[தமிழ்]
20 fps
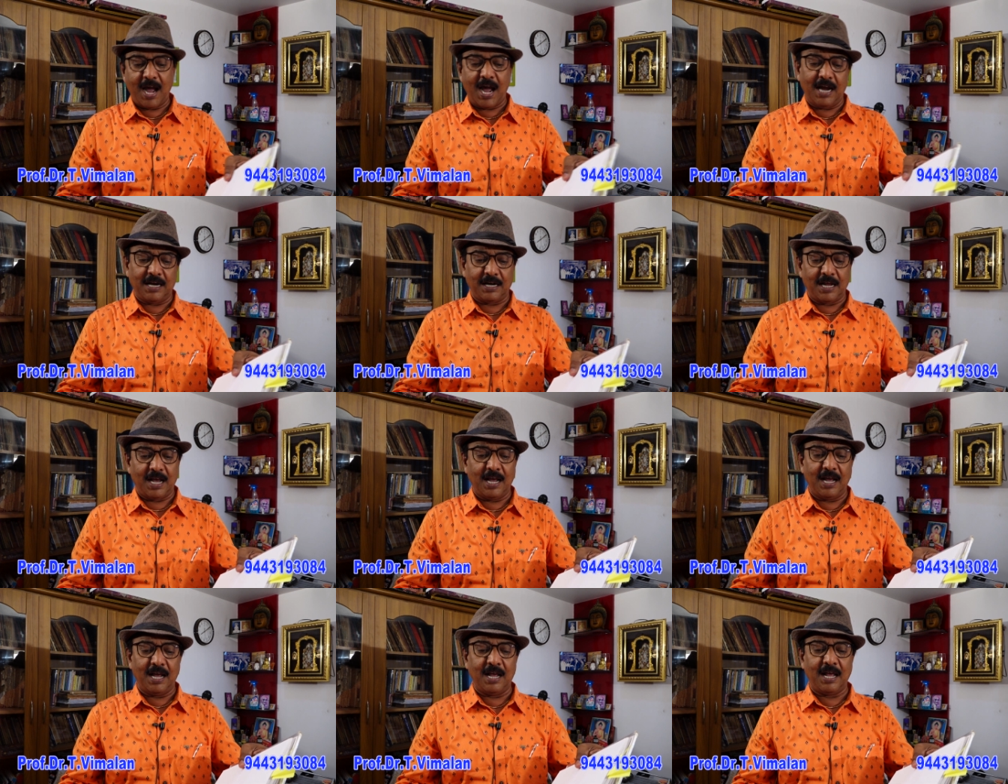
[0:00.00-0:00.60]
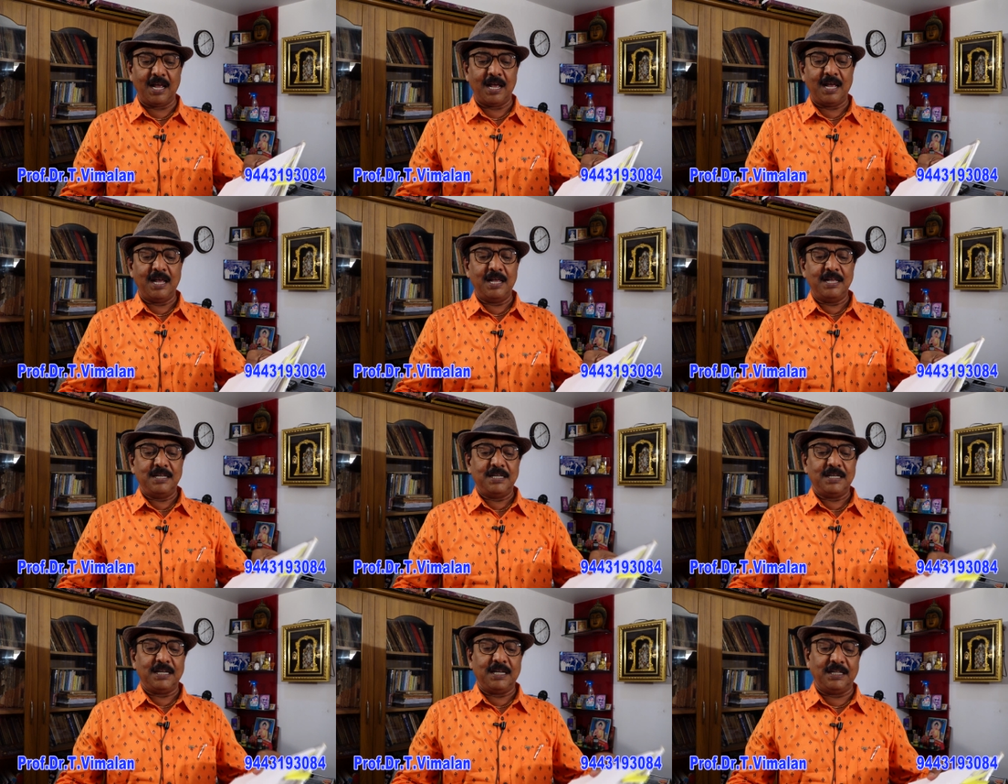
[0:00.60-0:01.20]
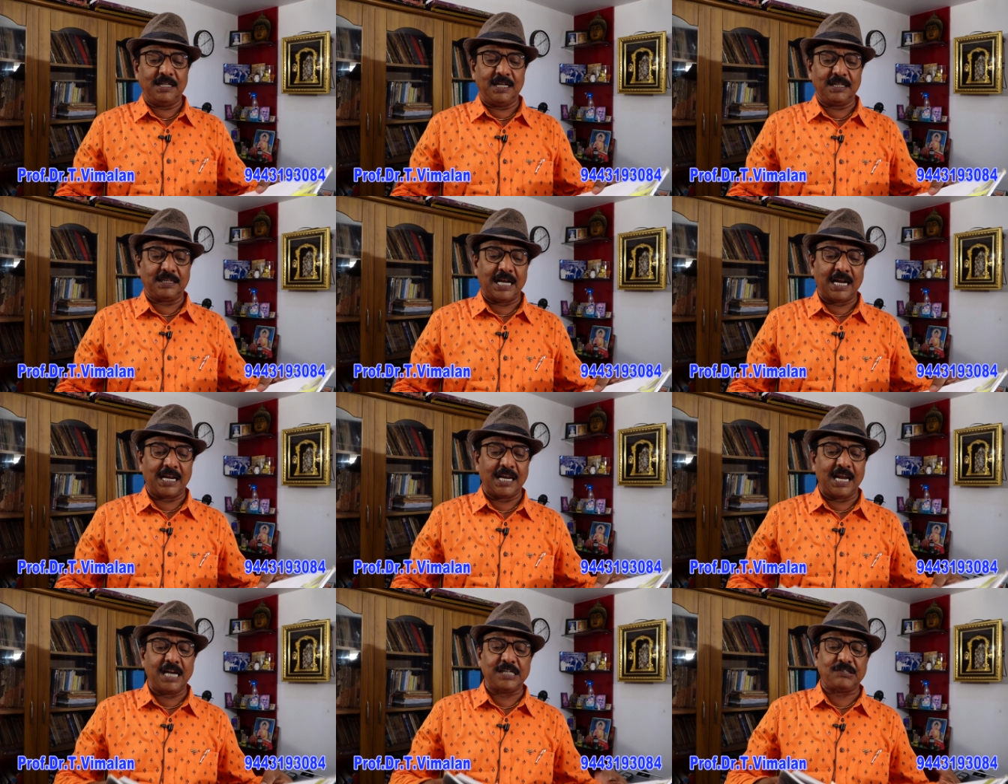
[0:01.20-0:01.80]
ஆனால் இந்த
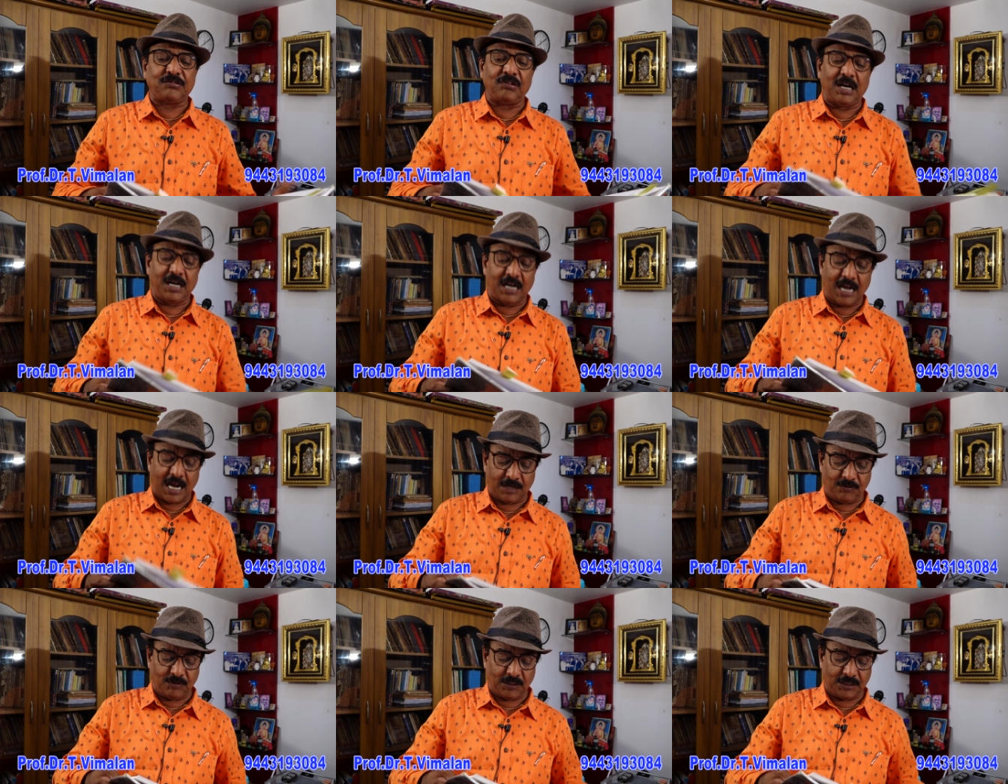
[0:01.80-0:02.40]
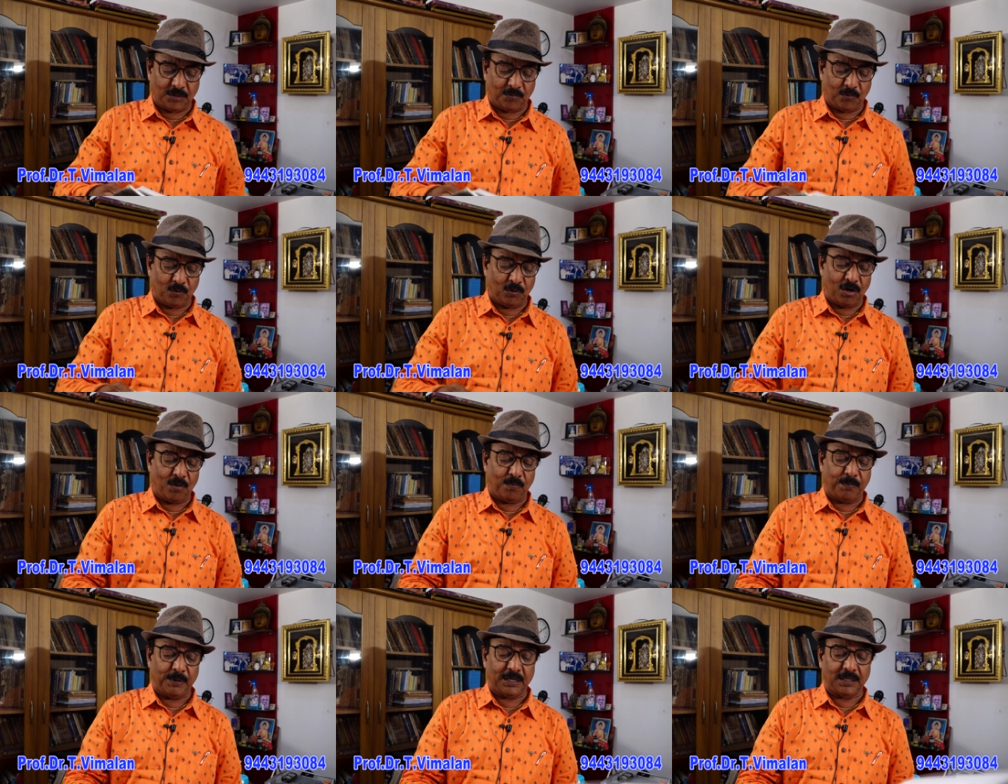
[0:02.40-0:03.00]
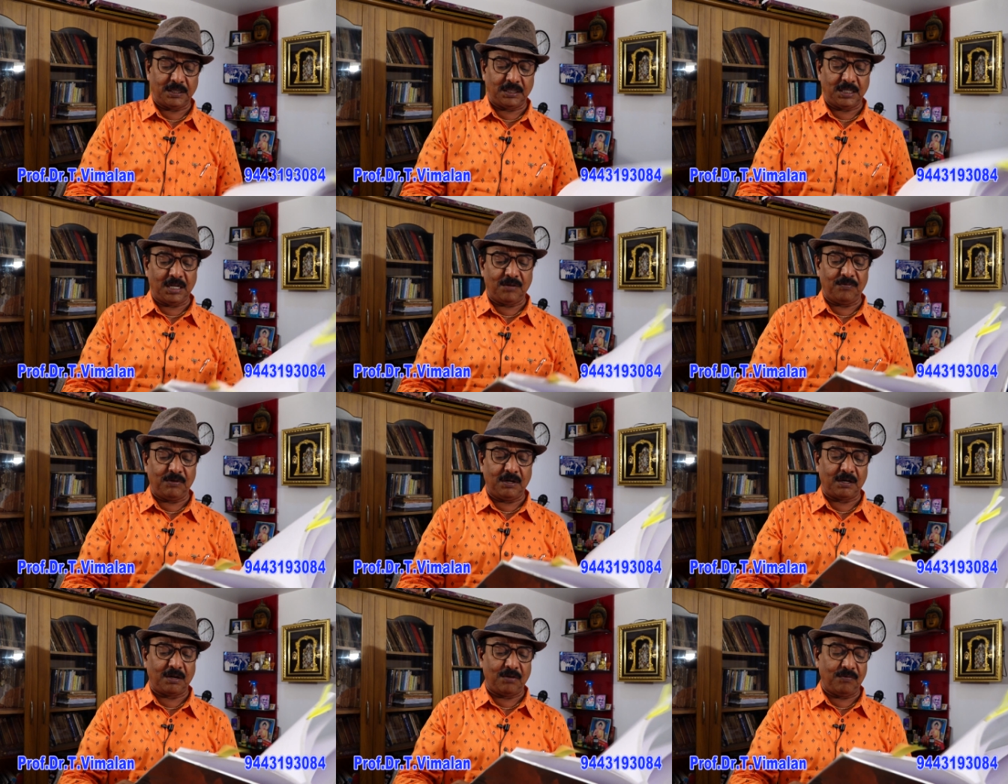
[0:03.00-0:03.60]
தங்கேஸ்வரன் அறுபத்தி மூணில் பிறந்து
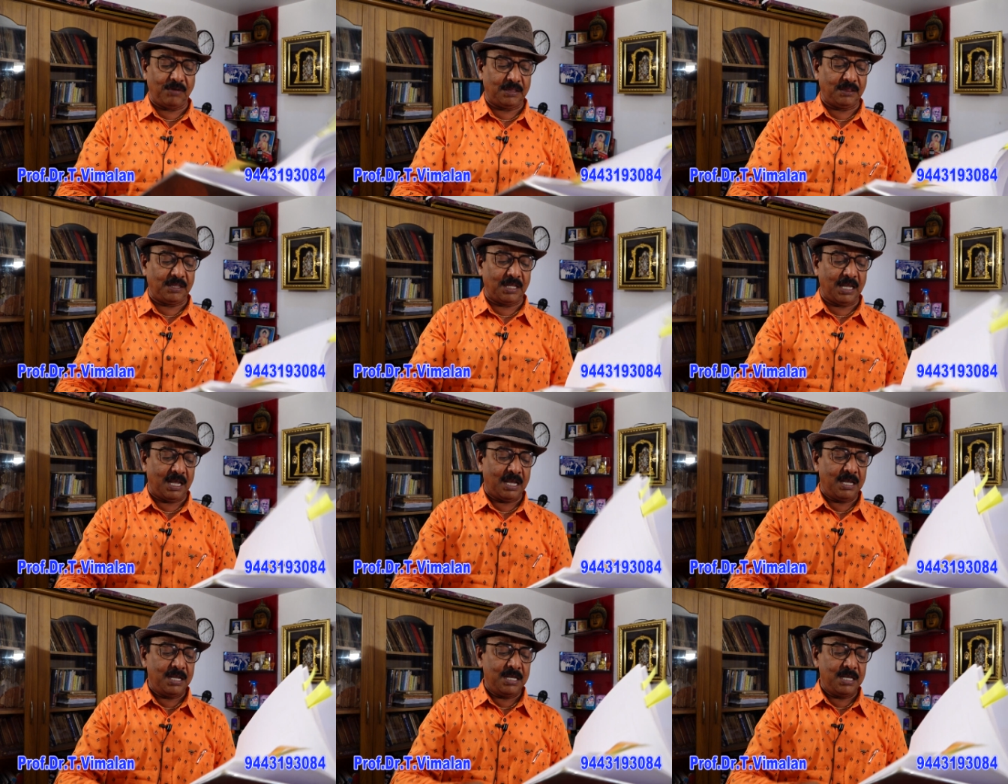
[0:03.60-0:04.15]
இவருக்கு வந்து